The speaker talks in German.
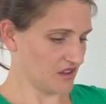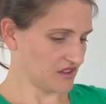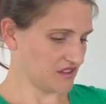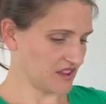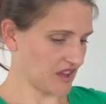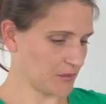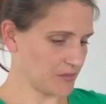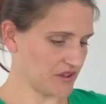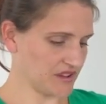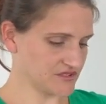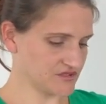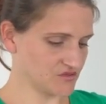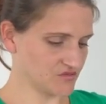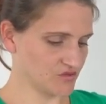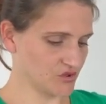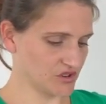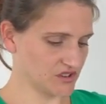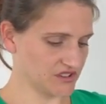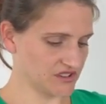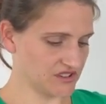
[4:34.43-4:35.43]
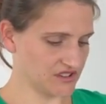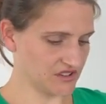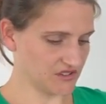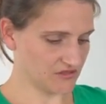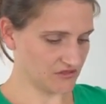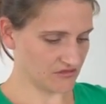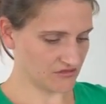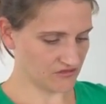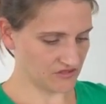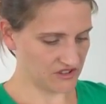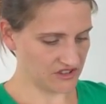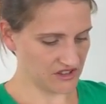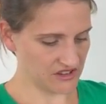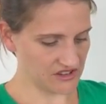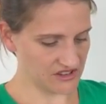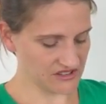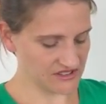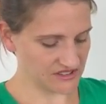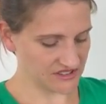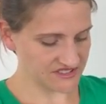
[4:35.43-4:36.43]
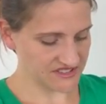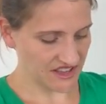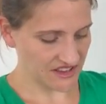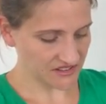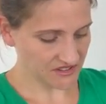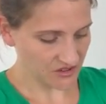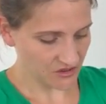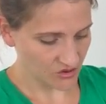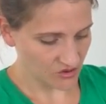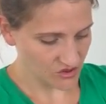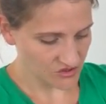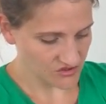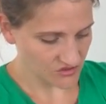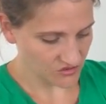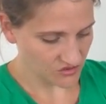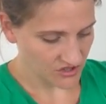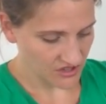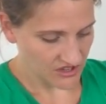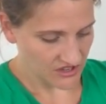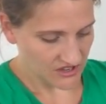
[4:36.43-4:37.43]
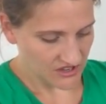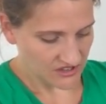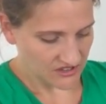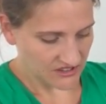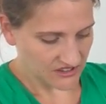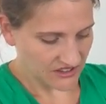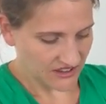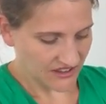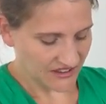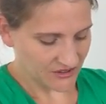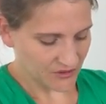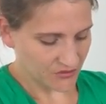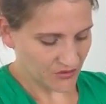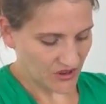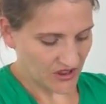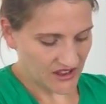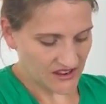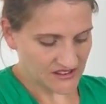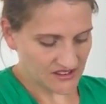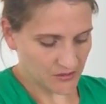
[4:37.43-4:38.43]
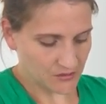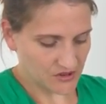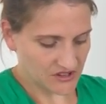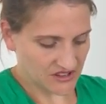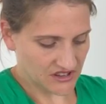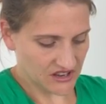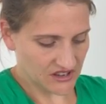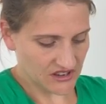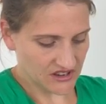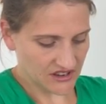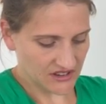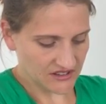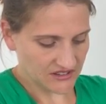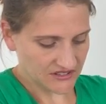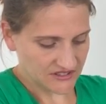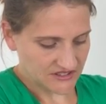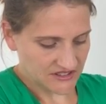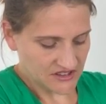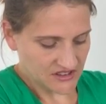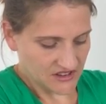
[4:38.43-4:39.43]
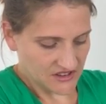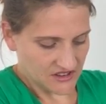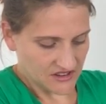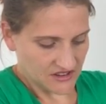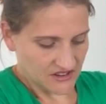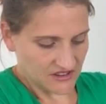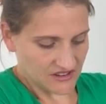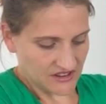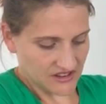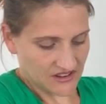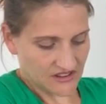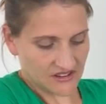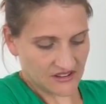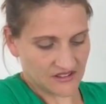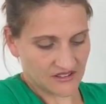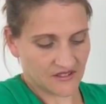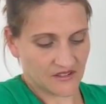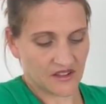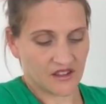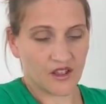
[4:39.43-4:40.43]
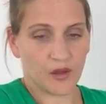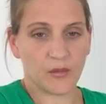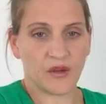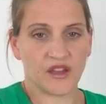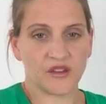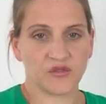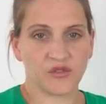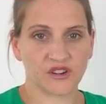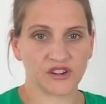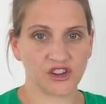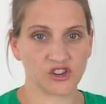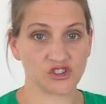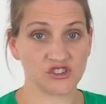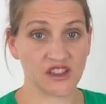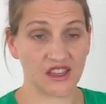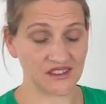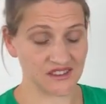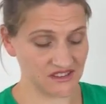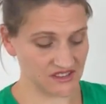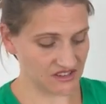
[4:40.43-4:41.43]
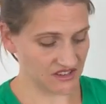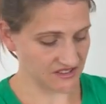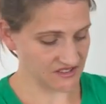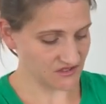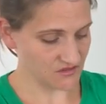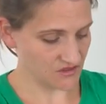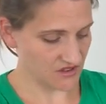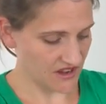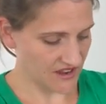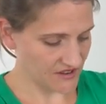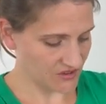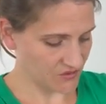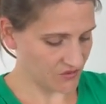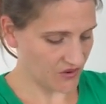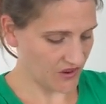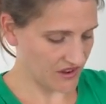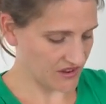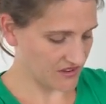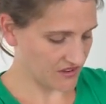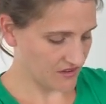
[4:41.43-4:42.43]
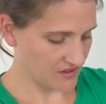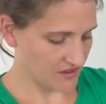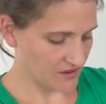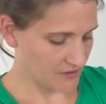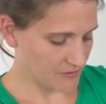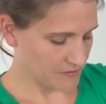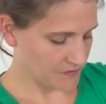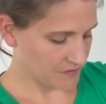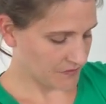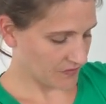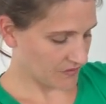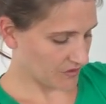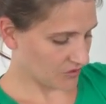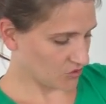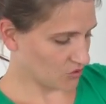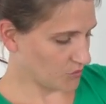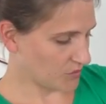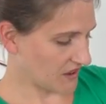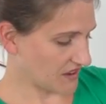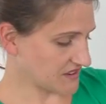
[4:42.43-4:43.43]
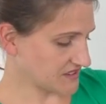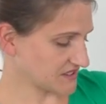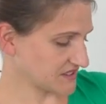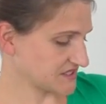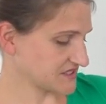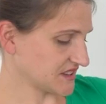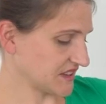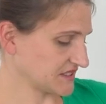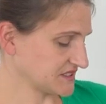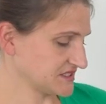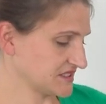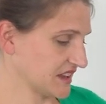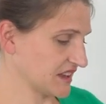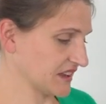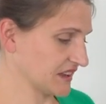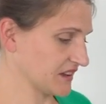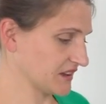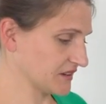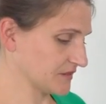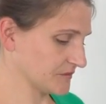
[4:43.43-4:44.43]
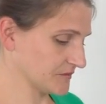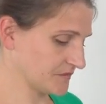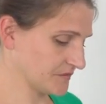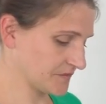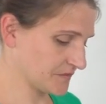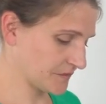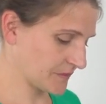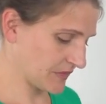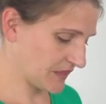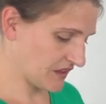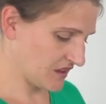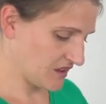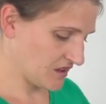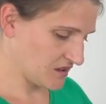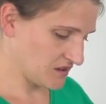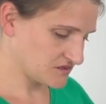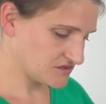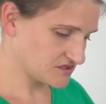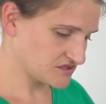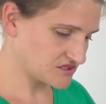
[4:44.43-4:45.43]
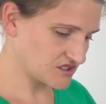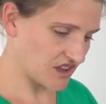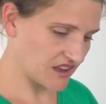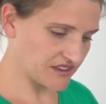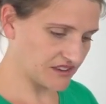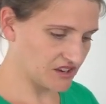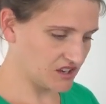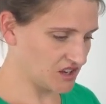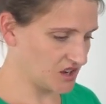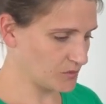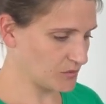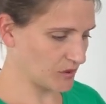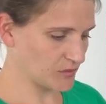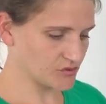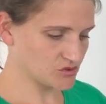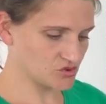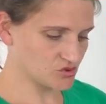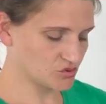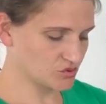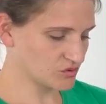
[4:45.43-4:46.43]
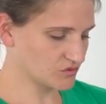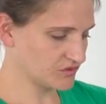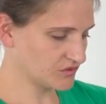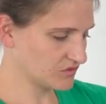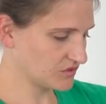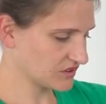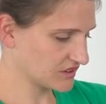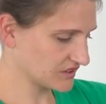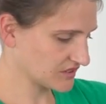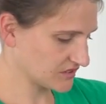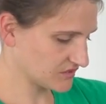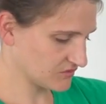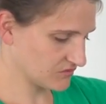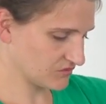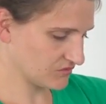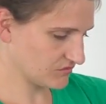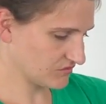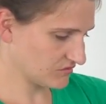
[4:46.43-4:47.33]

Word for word: Ich habe also wirklich hier eine interessante Lösung, die gerade für Eltern mit Kindern, denen am Anfang der Start nicht ganz so leicht fällt, super interessant sein kann. Es ist ein angenehmer Bezug, wie wir das